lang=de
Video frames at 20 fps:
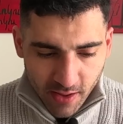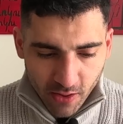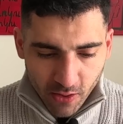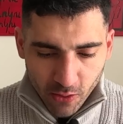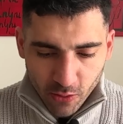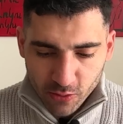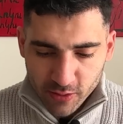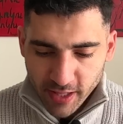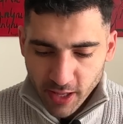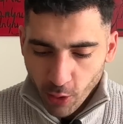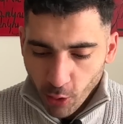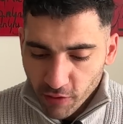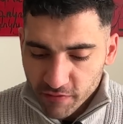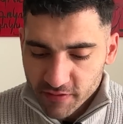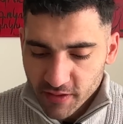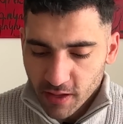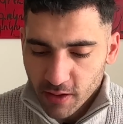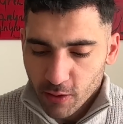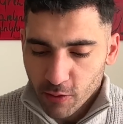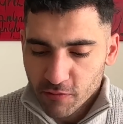Und er hofft
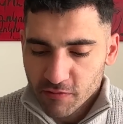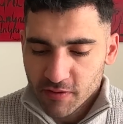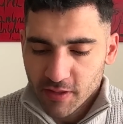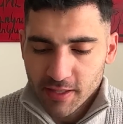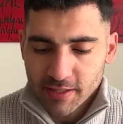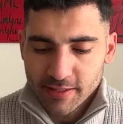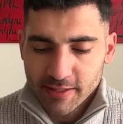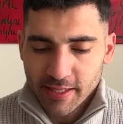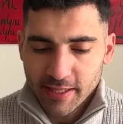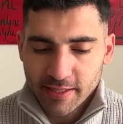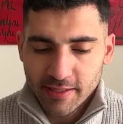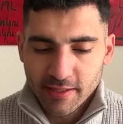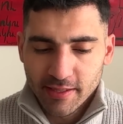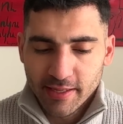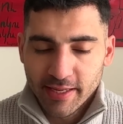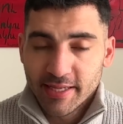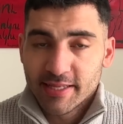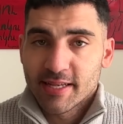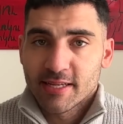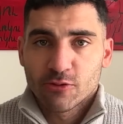darauf, den
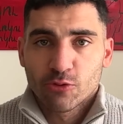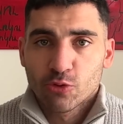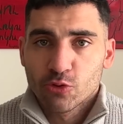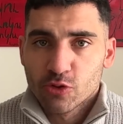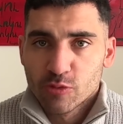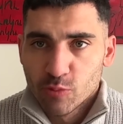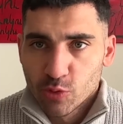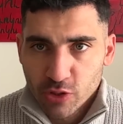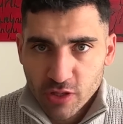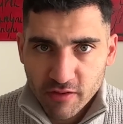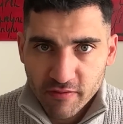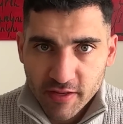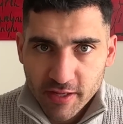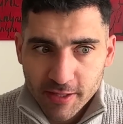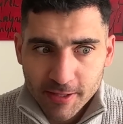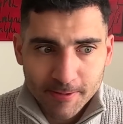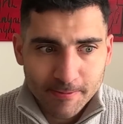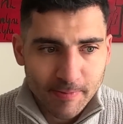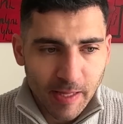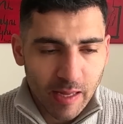Leser so zu
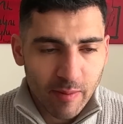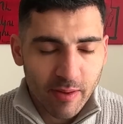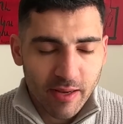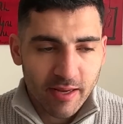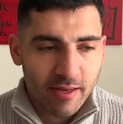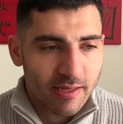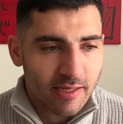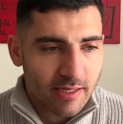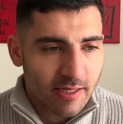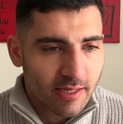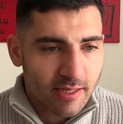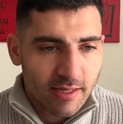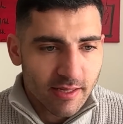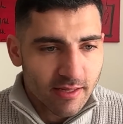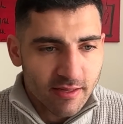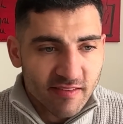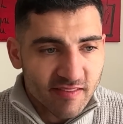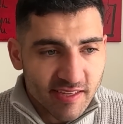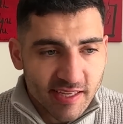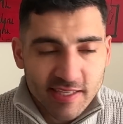motivieren, aber
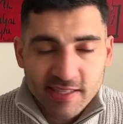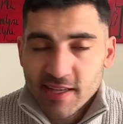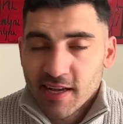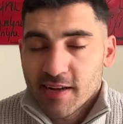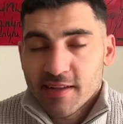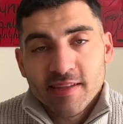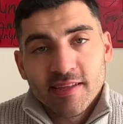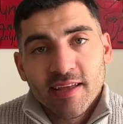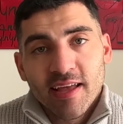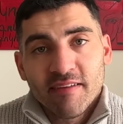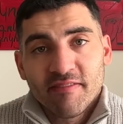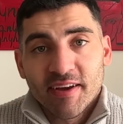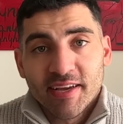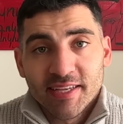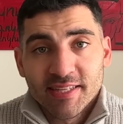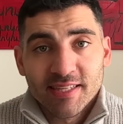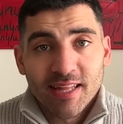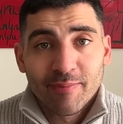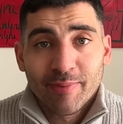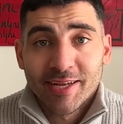wie gesagt, er
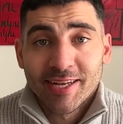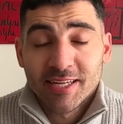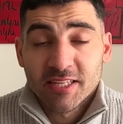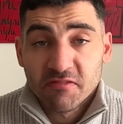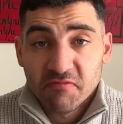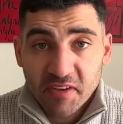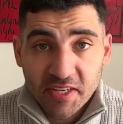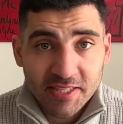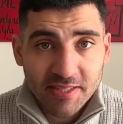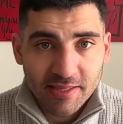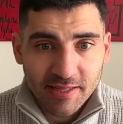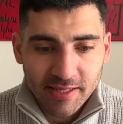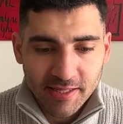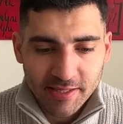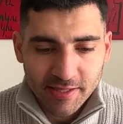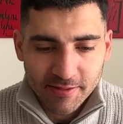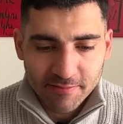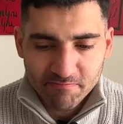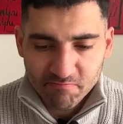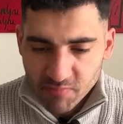vergisst dabei das
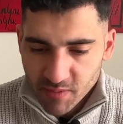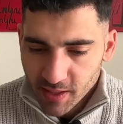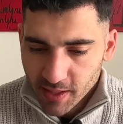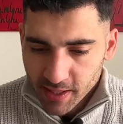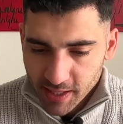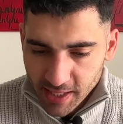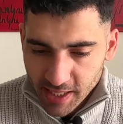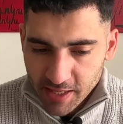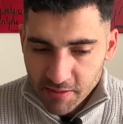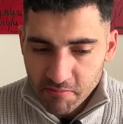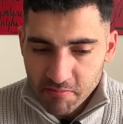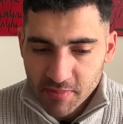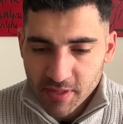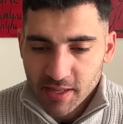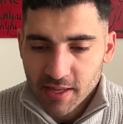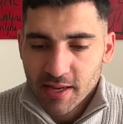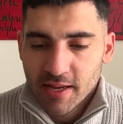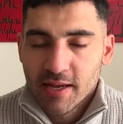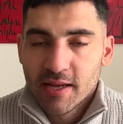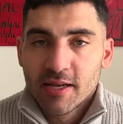Wesentliche, ihm
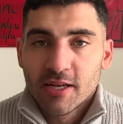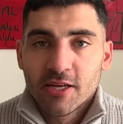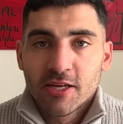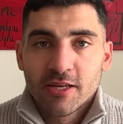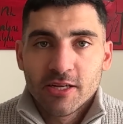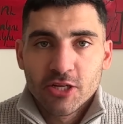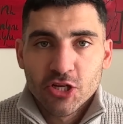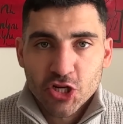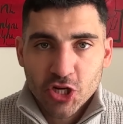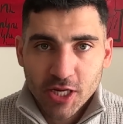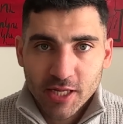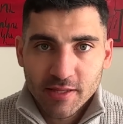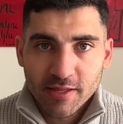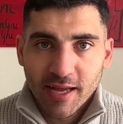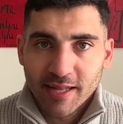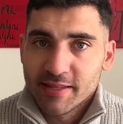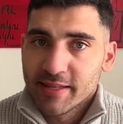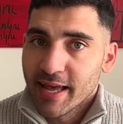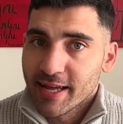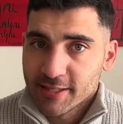Schritte
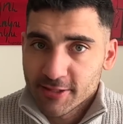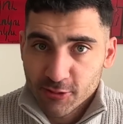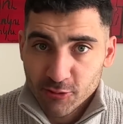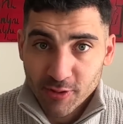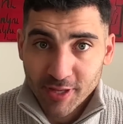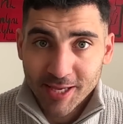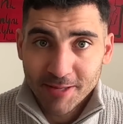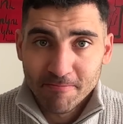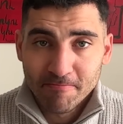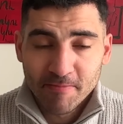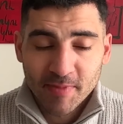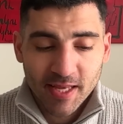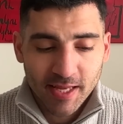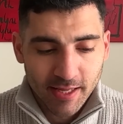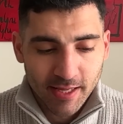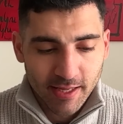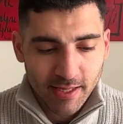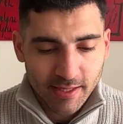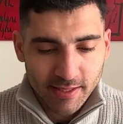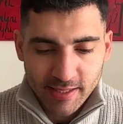an die Hand zu geben,
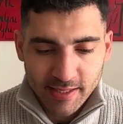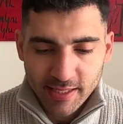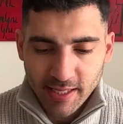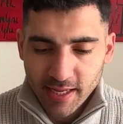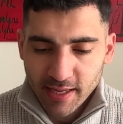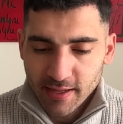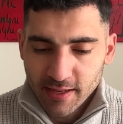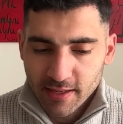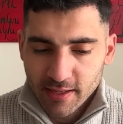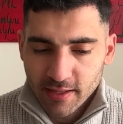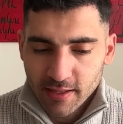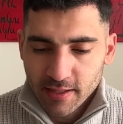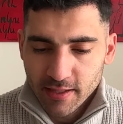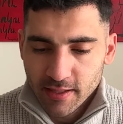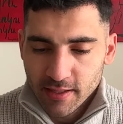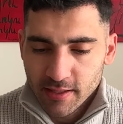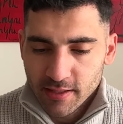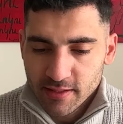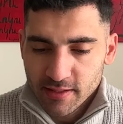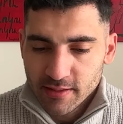die er
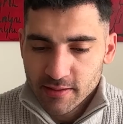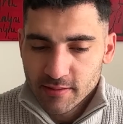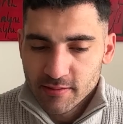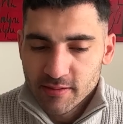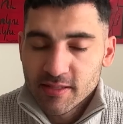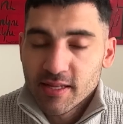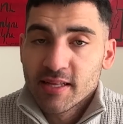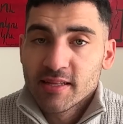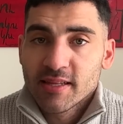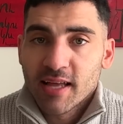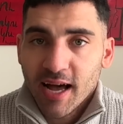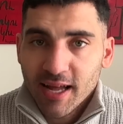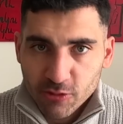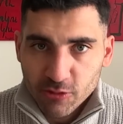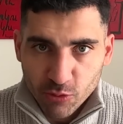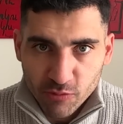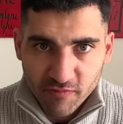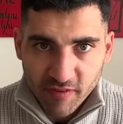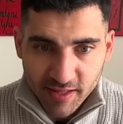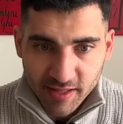in, in Taten
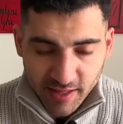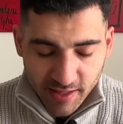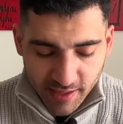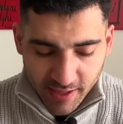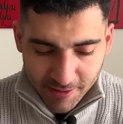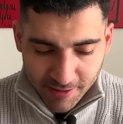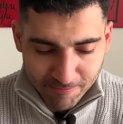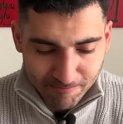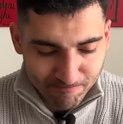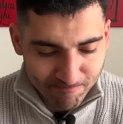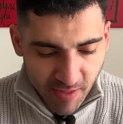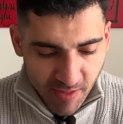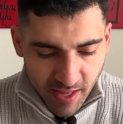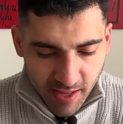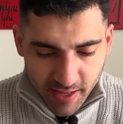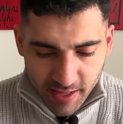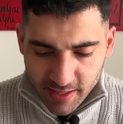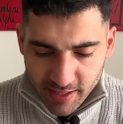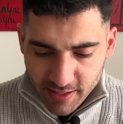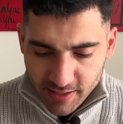umwandeln kann.
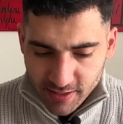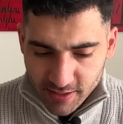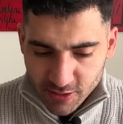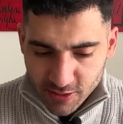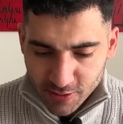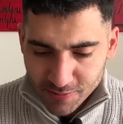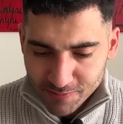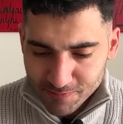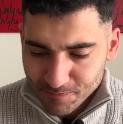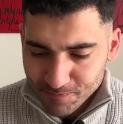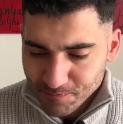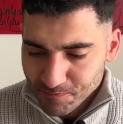So.